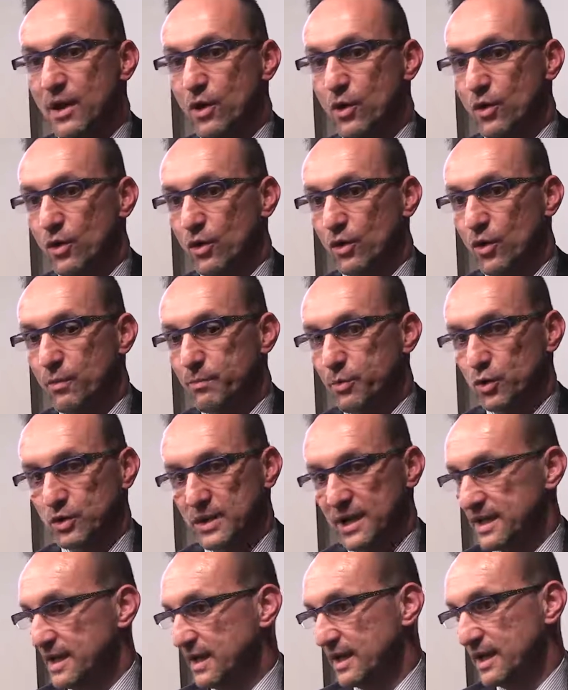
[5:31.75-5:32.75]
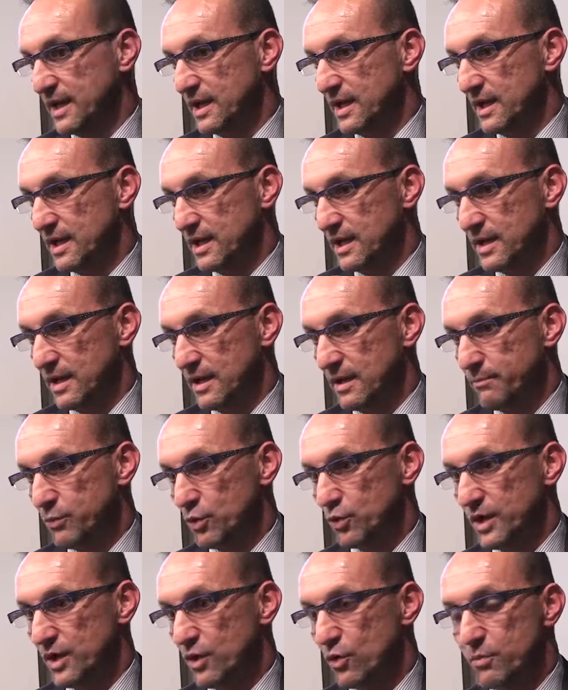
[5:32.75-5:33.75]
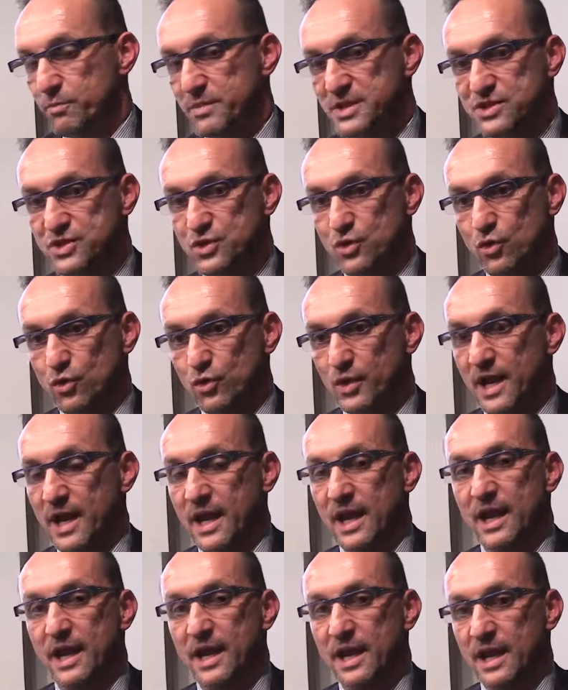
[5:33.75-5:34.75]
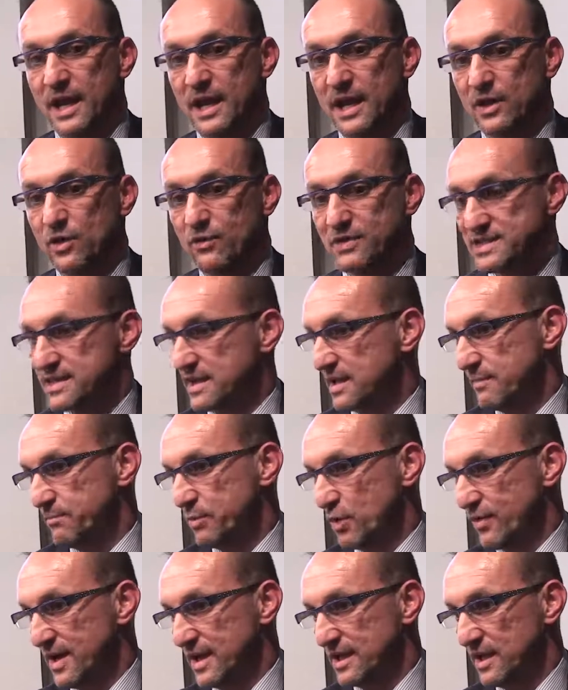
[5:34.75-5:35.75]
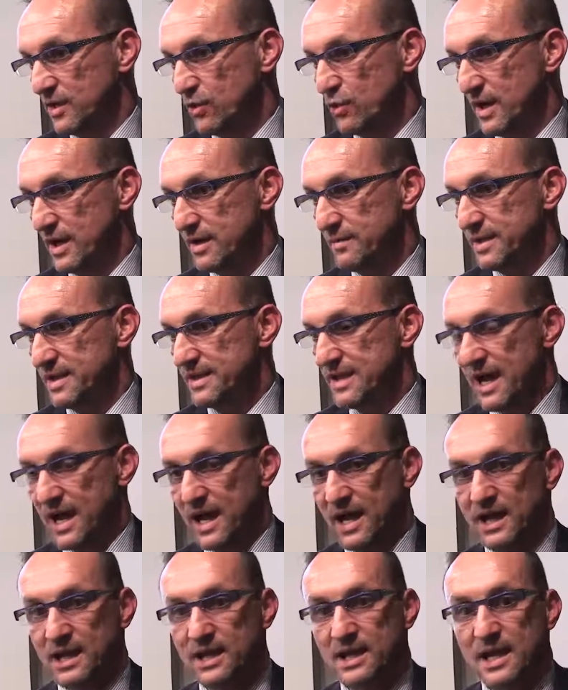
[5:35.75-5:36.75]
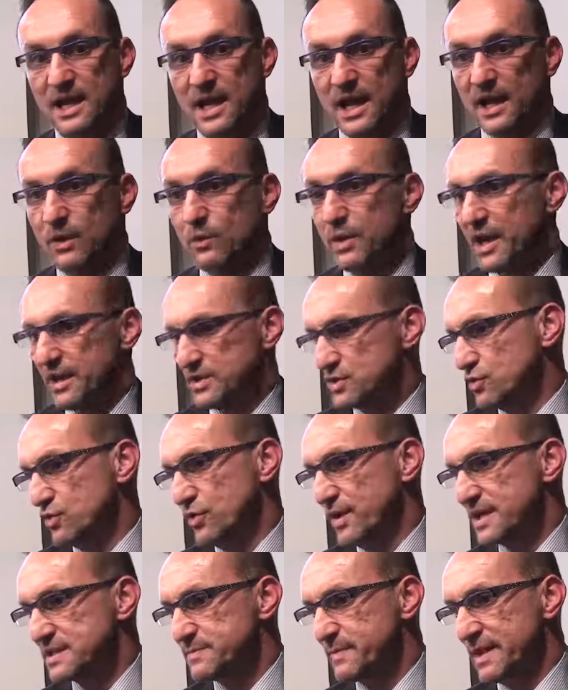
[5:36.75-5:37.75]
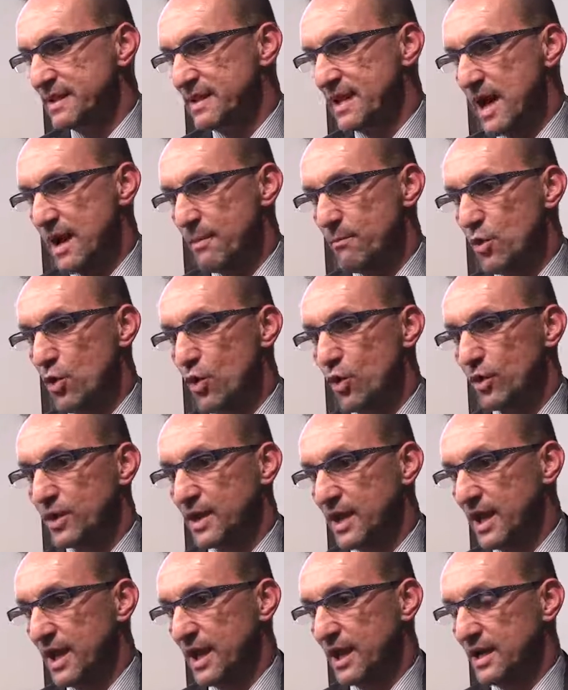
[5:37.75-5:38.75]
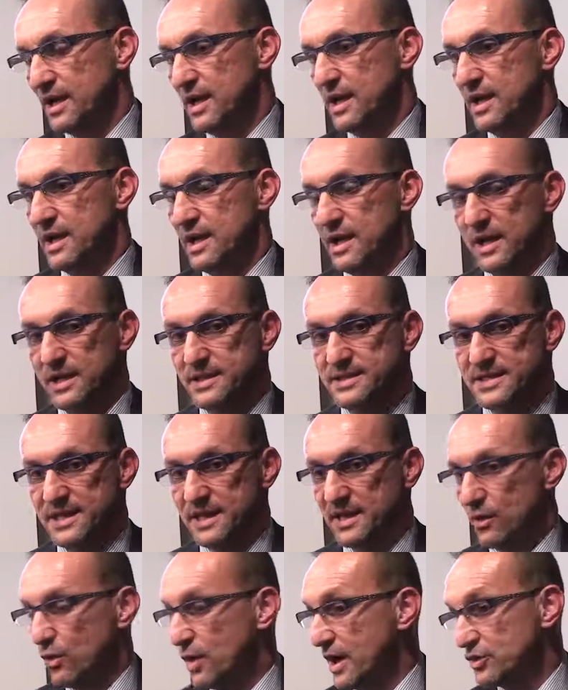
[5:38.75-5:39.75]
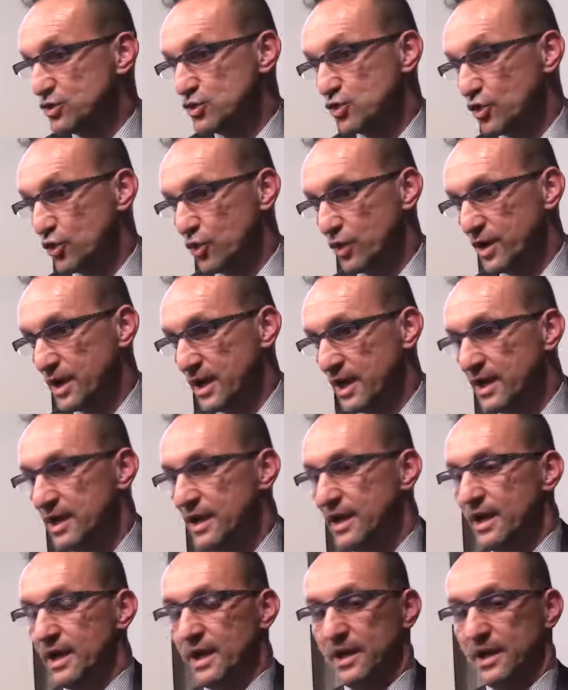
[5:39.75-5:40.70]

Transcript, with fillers: l'ho portata anche in, appunto, in Commissione dove è stata approvata all'unanimità e quindi adesso noi aspettiamo che il, il Sindaco a giorni